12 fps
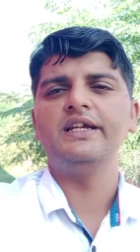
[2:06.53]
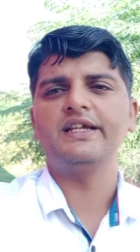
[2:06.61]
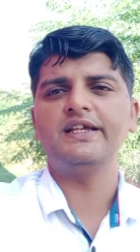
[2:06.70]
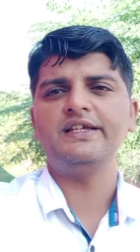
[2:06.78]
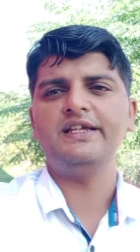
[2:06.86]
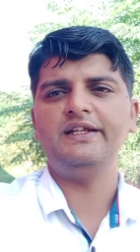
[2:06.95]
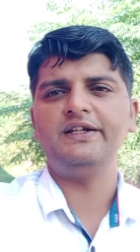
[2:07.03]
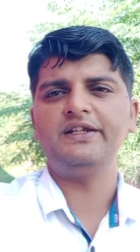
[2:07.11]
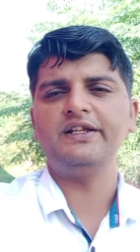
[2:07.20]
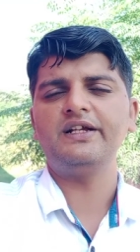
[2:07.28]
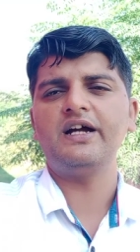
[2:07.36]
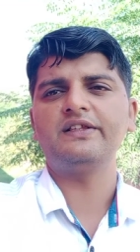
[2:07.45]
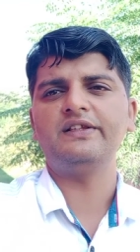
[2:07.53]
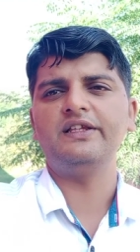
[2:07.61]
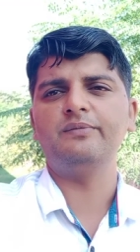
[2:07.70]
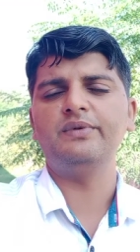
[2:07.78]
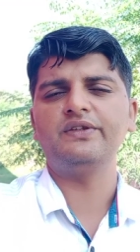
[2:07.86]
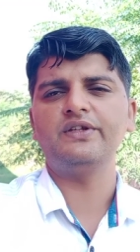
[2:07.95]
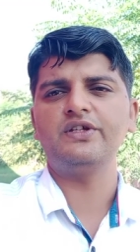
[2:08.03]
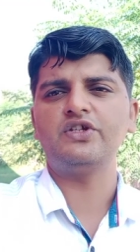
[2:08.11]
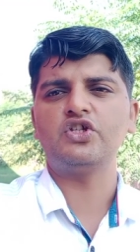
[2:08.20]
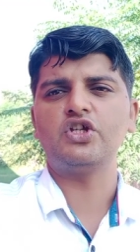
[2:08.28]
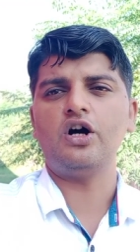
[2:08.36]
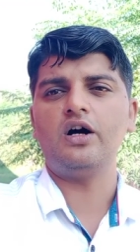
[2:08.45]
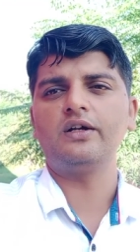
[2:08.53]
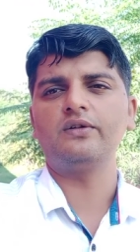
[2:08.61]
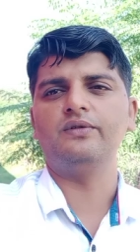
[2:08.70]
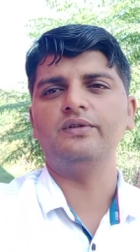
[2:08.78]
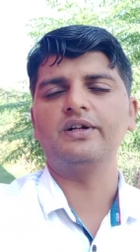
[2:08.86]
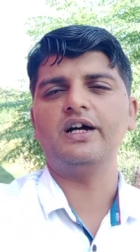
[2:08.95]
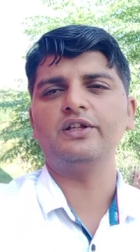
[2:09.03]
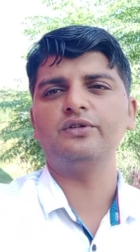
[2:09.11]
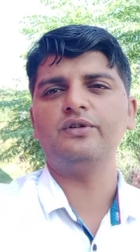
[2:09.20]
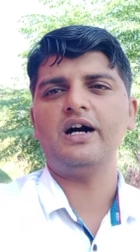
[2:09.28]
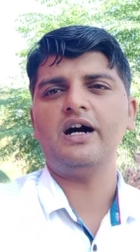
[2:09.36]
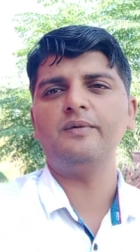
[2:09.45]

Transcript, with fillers: कि इंटर का सिलेबस शॉर्ट होगा तो